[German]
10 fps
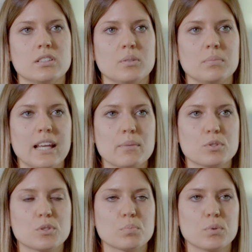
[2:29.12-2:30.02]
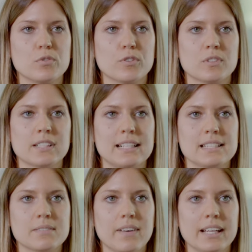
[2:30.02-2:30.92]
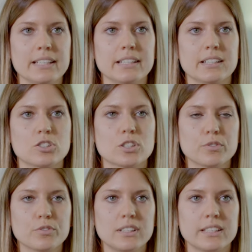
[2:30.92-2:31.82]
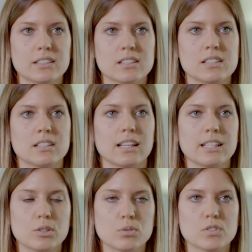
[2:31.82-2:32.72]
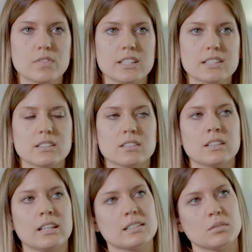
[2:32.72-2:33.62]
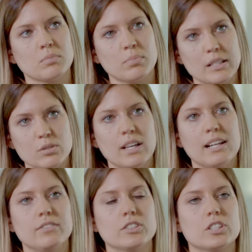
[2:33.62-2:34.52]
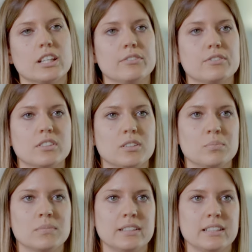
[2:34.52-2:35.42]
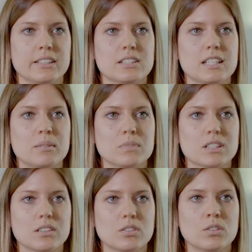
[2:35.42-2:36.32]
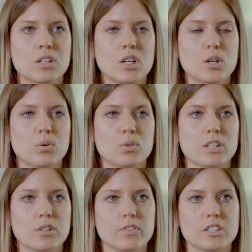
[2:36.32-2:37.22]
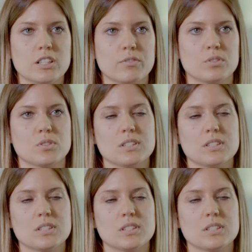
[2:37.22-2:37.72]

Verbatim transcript: die Abschlussprüfung Teil 2, die dann schriftlich ist in Rechnungswesen. Da sind Personalwirtschaftliche Themen drin und auch Wirtschaft und